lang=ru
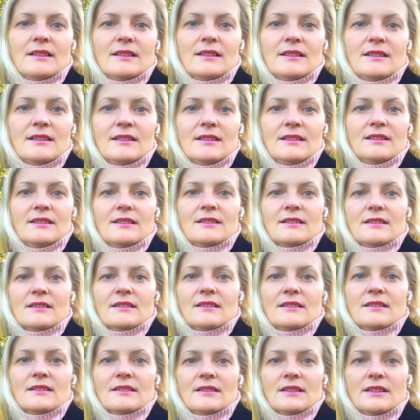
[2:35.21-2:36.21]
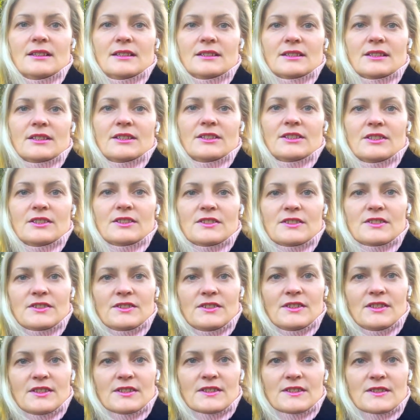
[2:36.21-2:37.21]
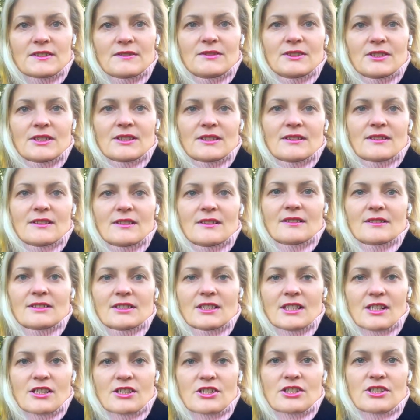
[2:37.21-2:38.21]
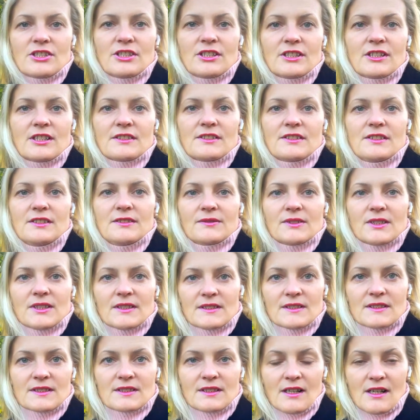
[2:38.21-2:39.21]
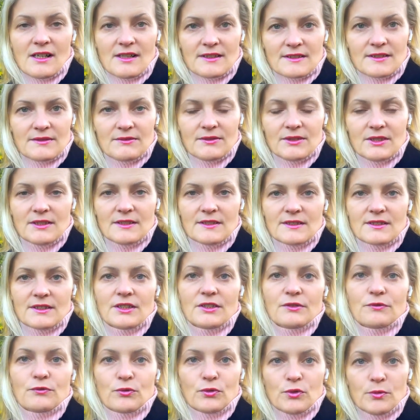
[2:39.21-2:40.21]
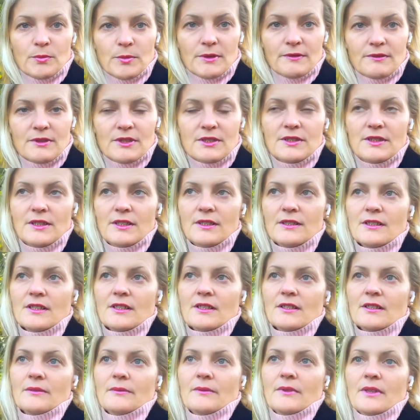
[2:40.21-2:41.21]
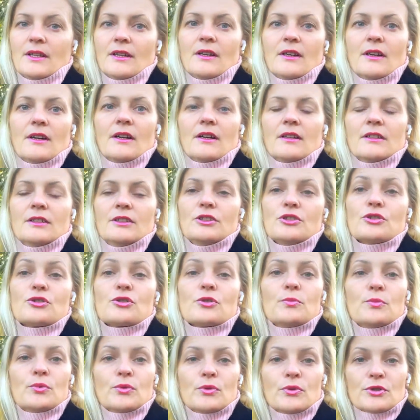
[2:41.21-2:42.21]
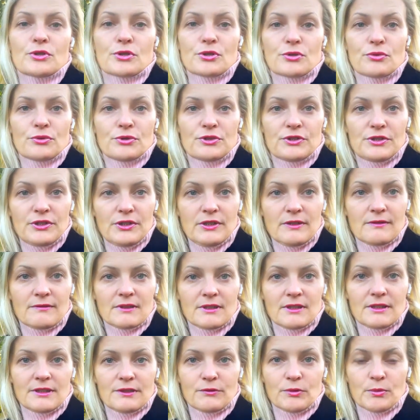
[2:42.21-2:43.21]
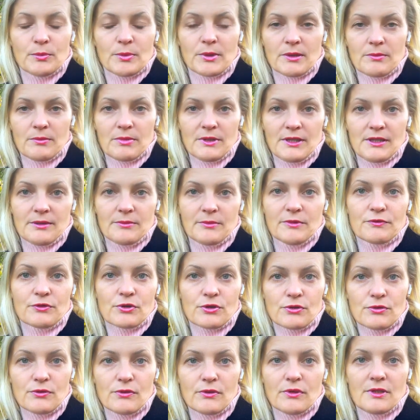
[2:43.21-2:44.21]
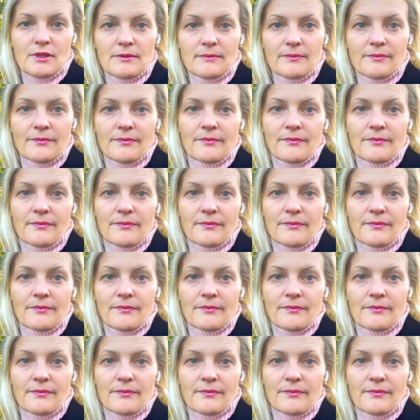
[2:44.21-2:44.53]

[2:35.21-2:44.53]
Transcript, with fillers: и э, это, естественно, также негативно сказывалось на его поведение и еще больше усиливало его проблемы в школе.